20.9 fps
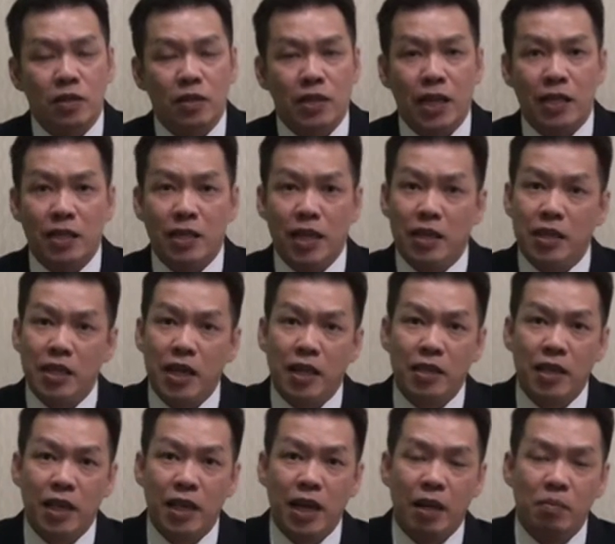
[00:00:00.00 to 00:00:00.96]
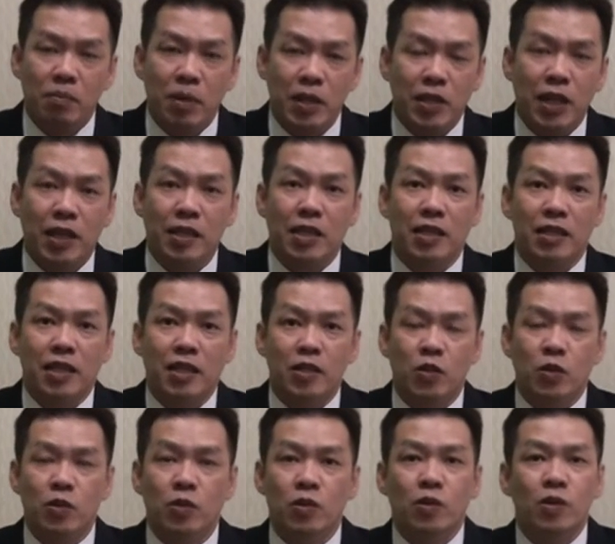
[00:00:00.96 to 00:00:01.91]
nyantai-nyantai lambat katanya
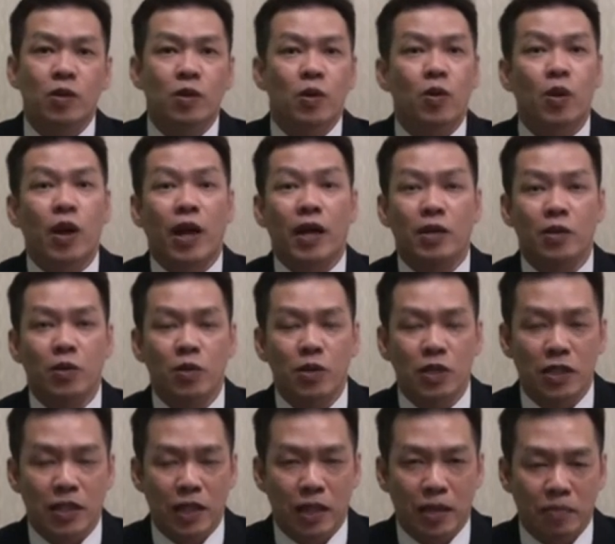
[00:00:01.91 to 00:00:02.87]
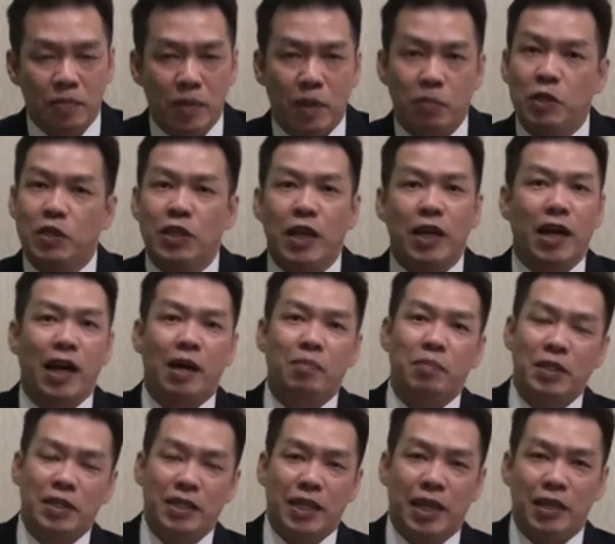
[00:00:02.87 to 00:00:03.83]
itu orang Indonesia tapi saya nggak
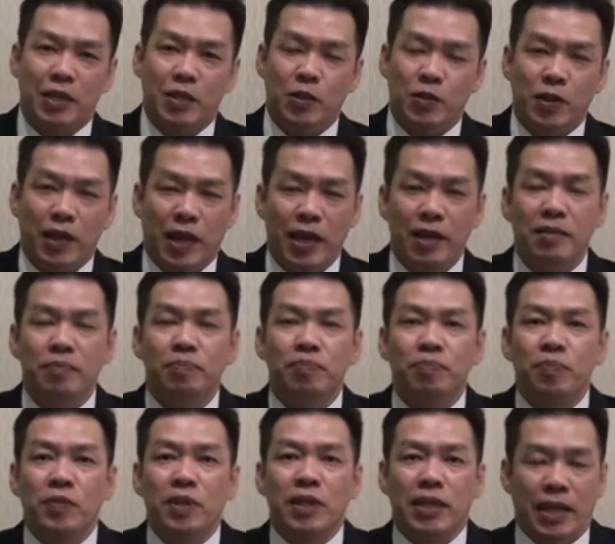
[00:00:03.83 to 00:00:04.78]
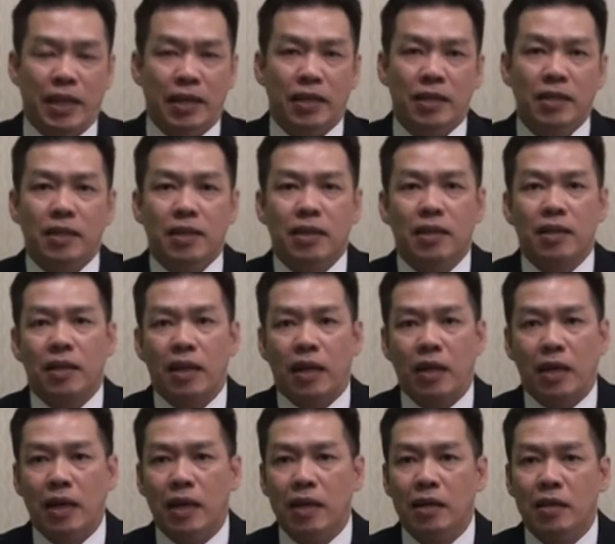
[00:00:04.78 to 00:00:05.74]
percaya itu ya oke
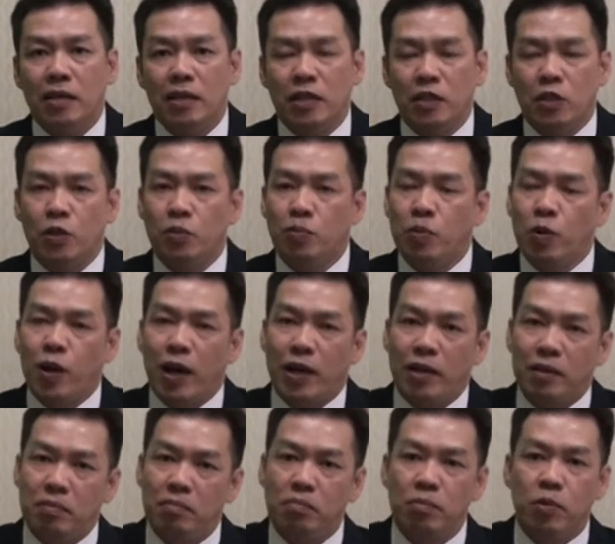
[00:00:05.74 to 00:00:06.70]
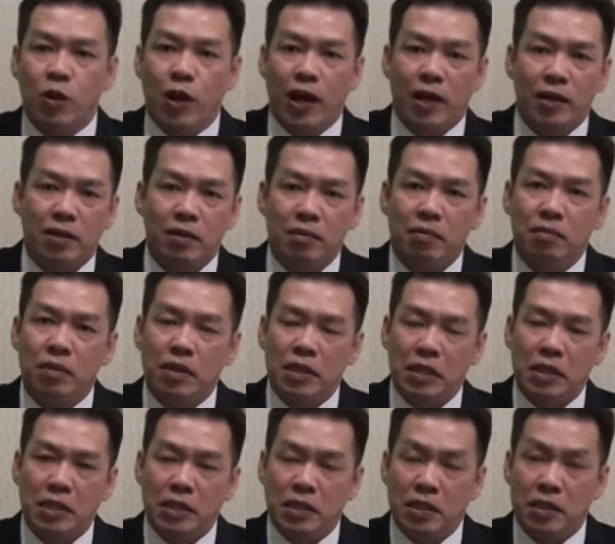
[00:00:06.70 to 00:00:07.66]
karena itu bukan bukan
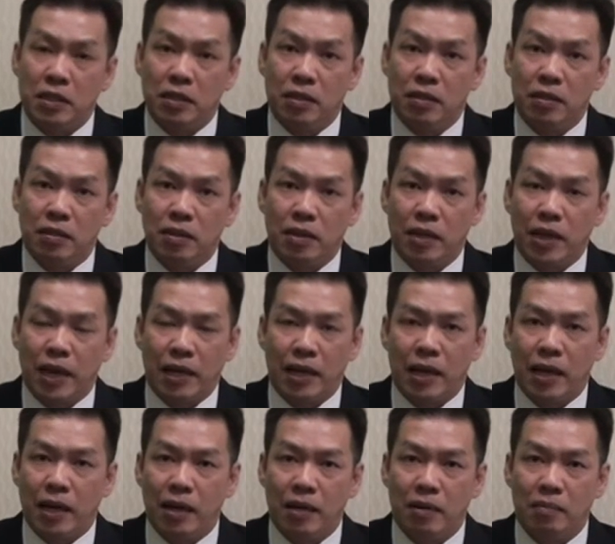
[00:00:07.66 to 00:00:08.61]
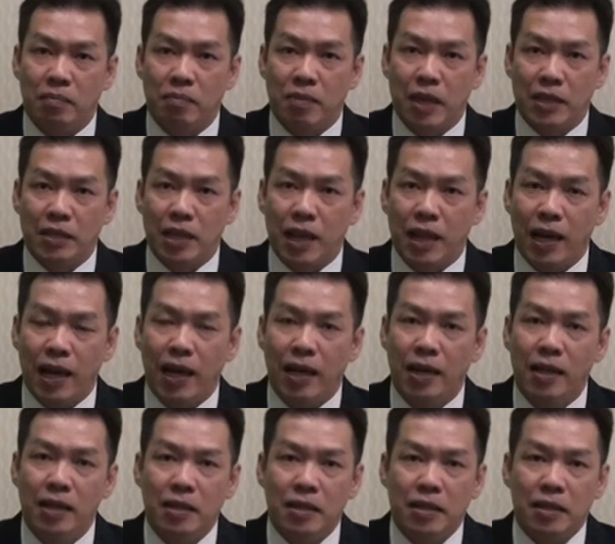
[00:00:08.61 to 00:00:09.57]
uh, karena
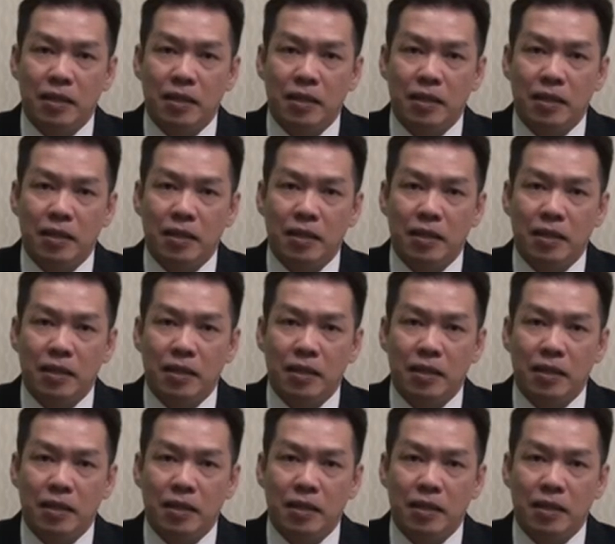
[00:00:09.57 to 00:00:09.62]
masalah